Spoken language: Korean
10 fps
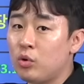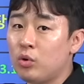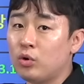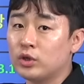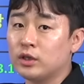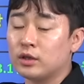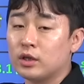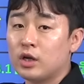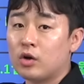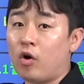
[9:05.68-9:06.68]

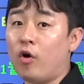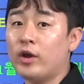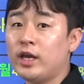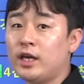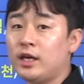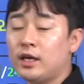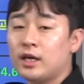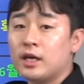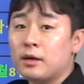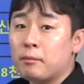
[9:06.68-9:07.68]
공고는 거의
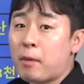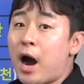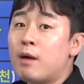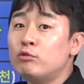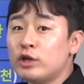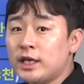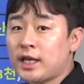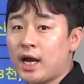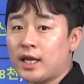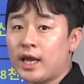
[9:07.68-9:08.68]
마무리
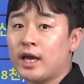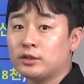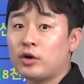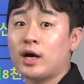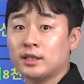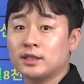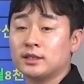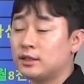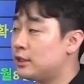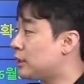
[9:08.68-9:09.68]
단계에서
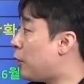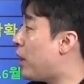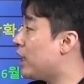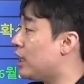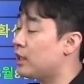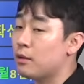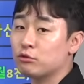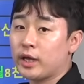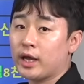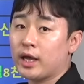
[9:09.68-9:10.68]
하는 상황이기
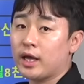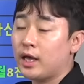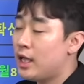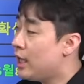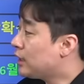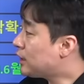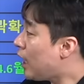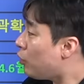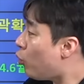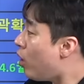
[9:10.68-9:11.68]
때문에
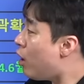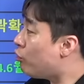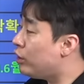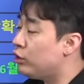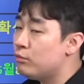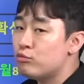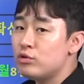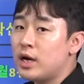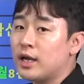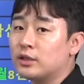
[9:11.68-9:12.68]
착공하고 있는
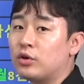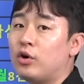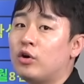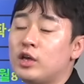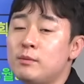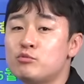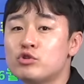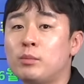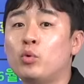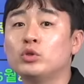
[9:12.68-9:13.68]
물량에서
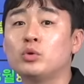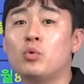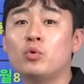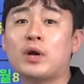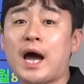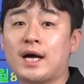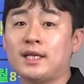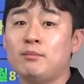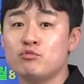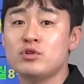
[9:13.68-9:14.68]
입주자 모집 공고를
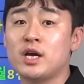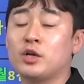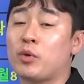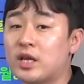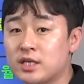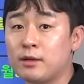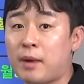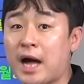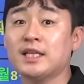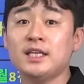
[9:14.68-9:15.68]
안 한 물량이 굉장히
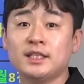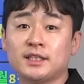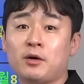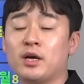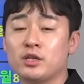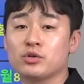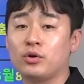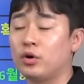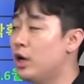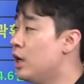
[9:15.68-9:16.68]
많이 있는 상황이죠.